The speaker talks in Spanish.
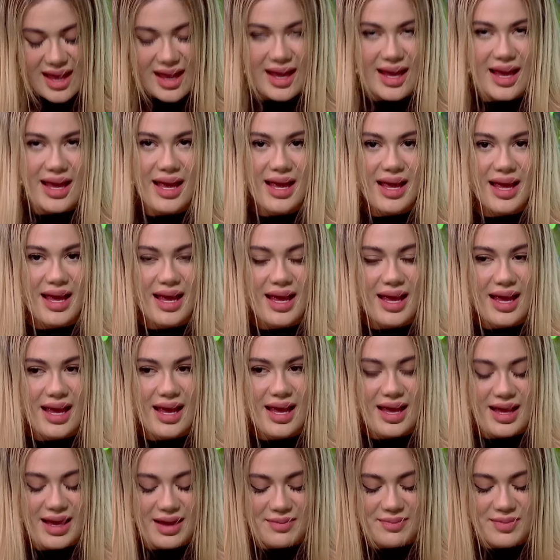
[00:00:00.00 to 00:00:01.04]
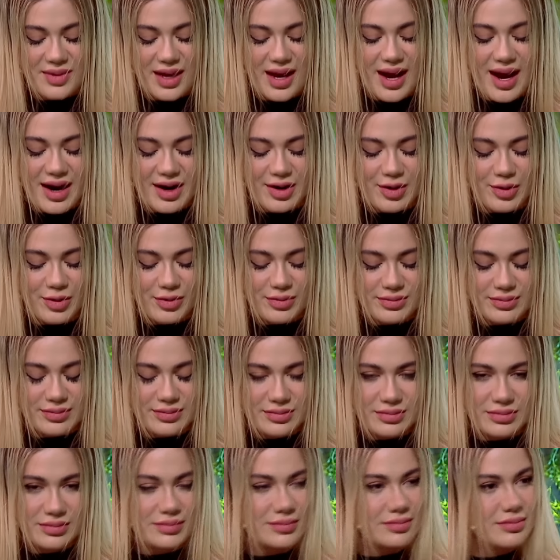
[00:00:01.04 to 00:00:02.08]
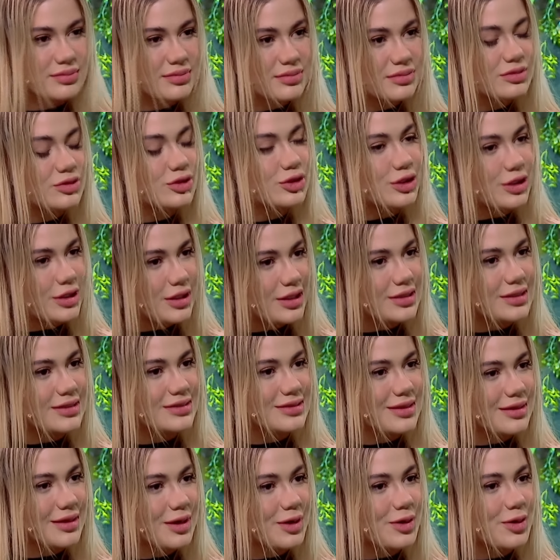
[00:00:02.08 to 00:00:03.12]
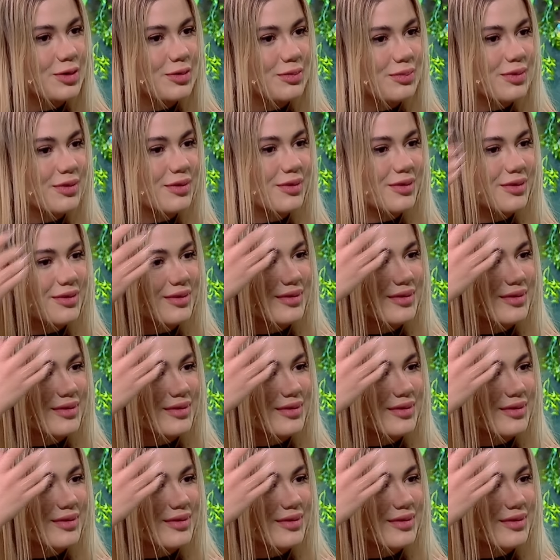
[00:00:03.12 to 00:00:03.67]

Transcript: Eh, Caro. Sí. Sí, ella está en el grupo.